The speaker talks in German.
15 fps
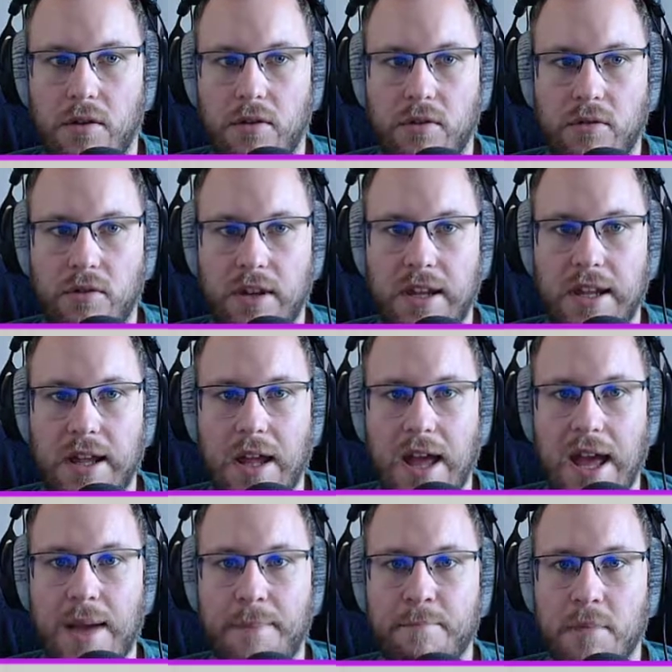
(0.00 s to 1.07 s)
So, die
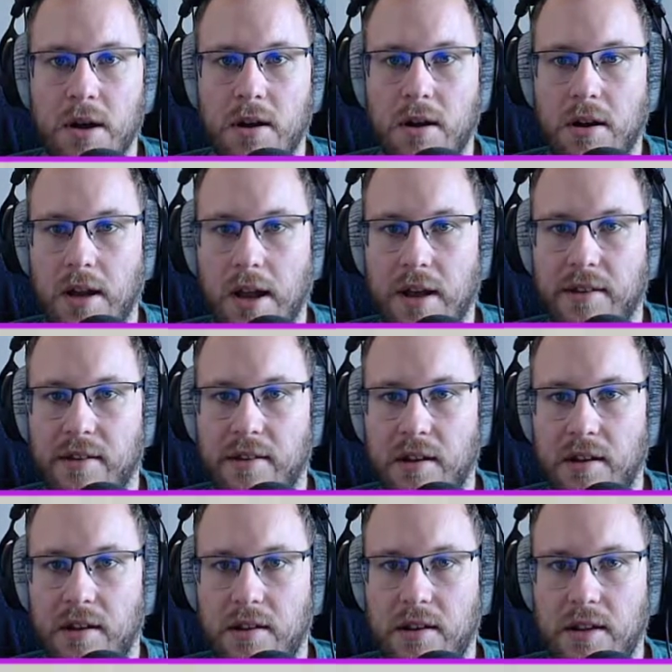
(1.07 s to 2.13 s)
M-Klasse klasse
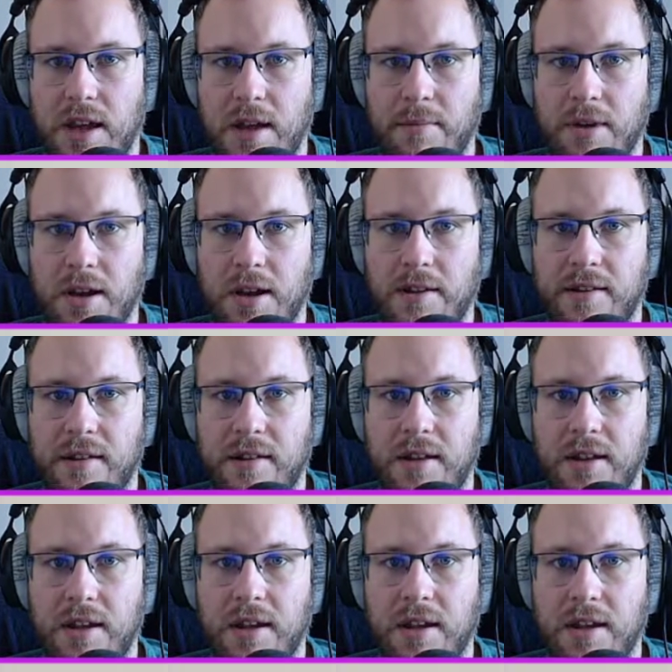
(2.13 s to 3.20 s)
Die M-Klasse,
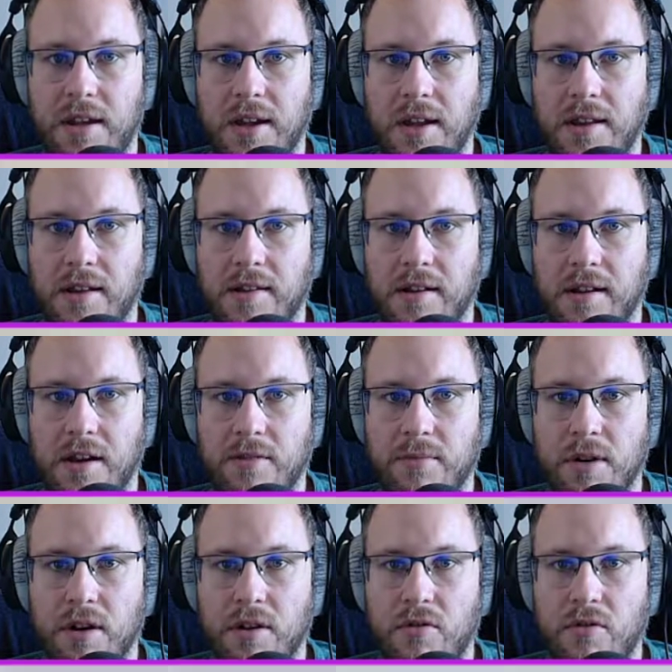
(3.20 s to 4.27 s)
die geht jetzt gleich
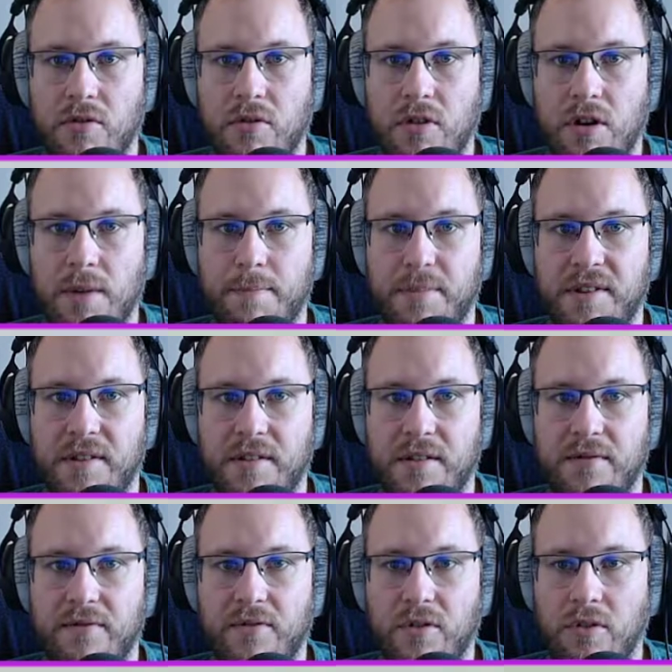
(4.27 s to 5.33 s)
mal rups,
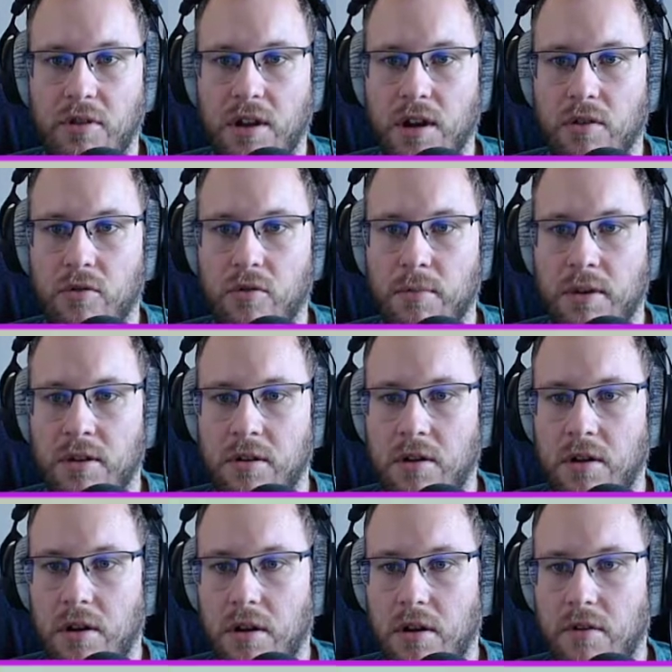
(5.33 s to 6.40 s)
voll nach oben.
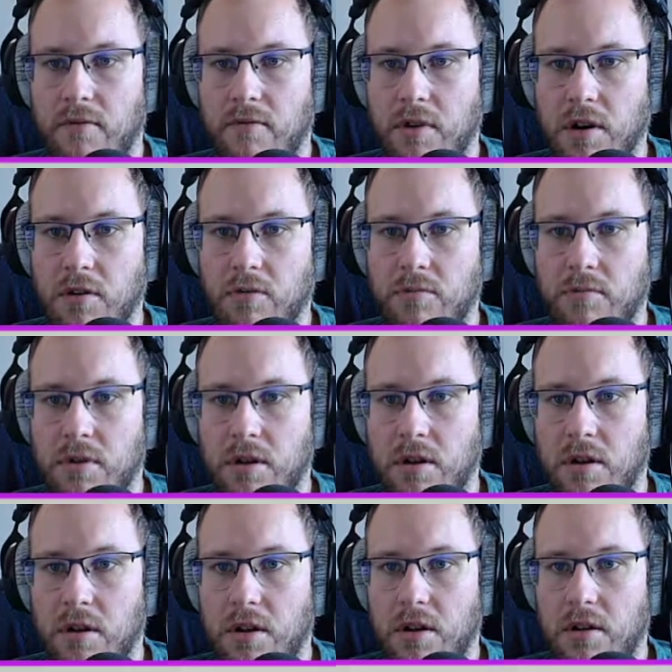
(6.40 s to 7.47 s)
Warum?
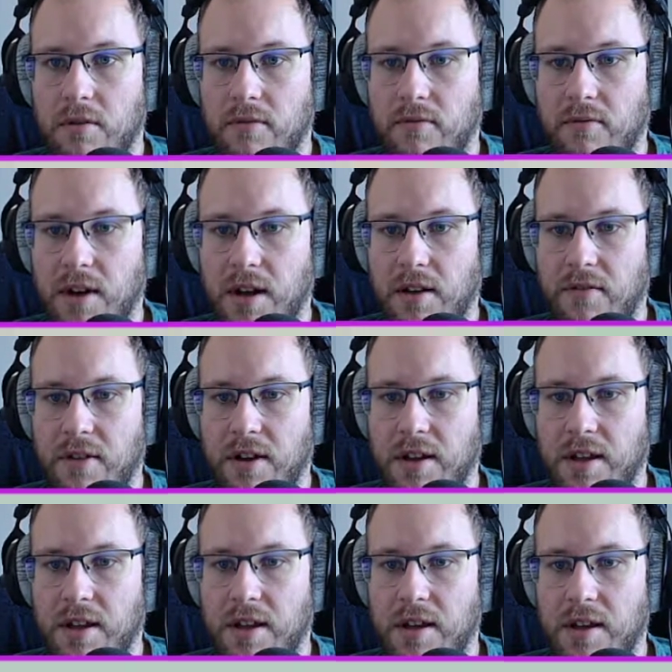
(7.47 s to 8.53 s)
Weil wir
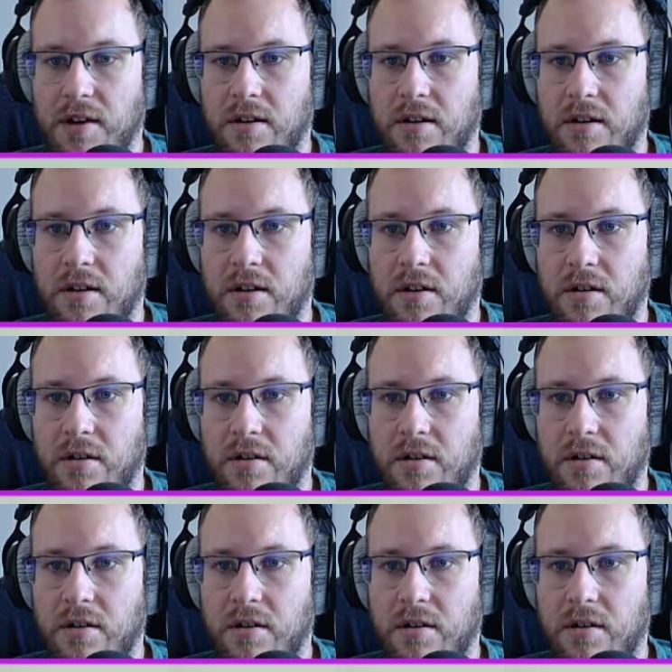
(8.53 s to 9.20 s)
hier...